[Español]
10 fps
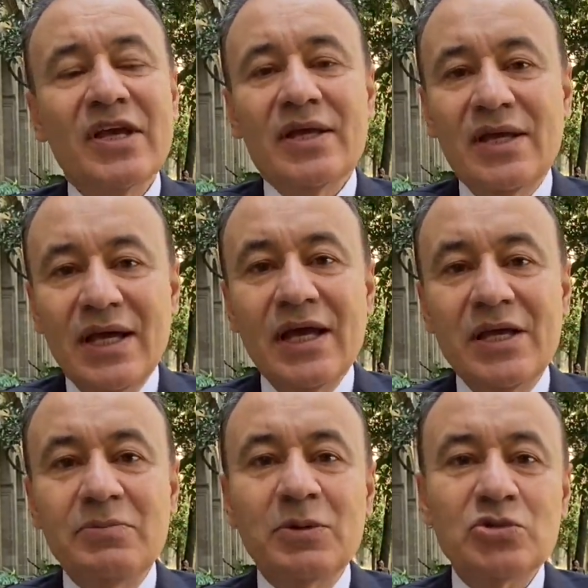y ahí
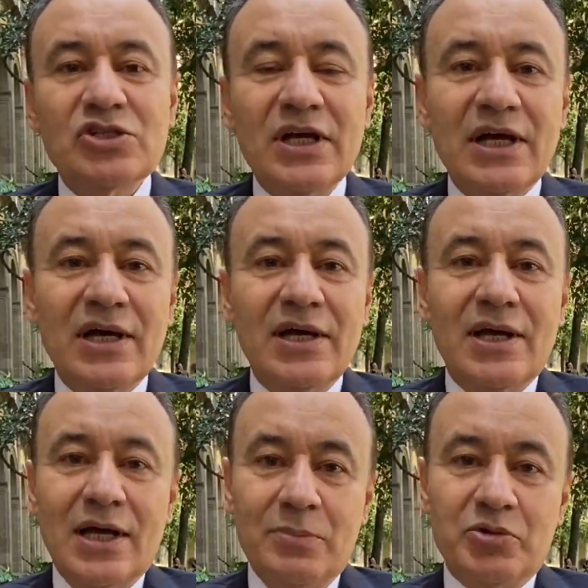vamos a
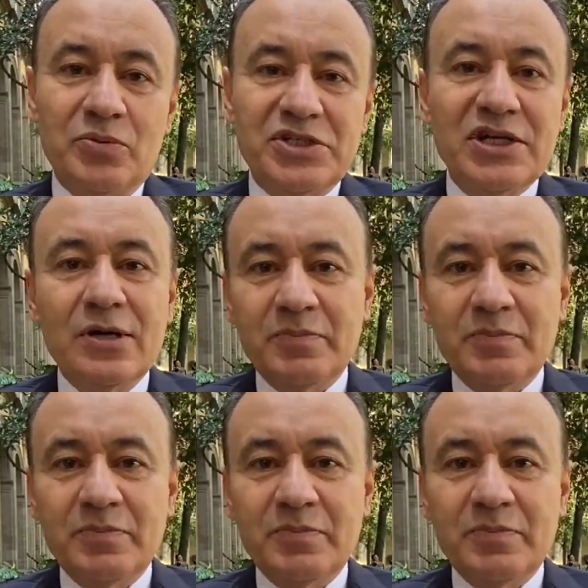aprovechar